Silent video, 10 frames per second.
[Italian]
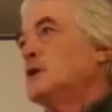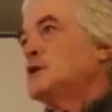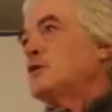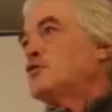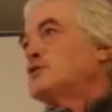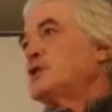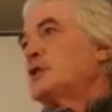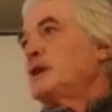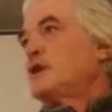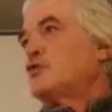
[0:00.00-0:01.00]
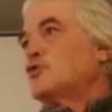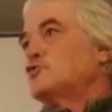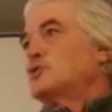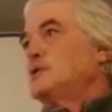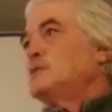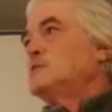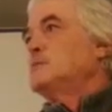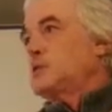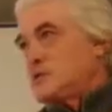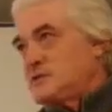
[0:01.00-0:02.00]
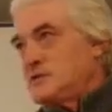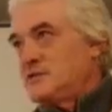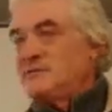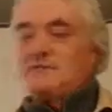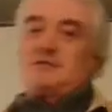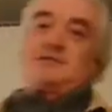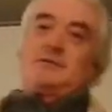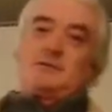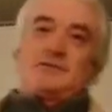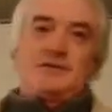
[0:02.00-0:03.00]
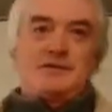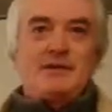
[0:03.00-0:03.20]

che forse anche lei conosce, Maurizio. Maurizio.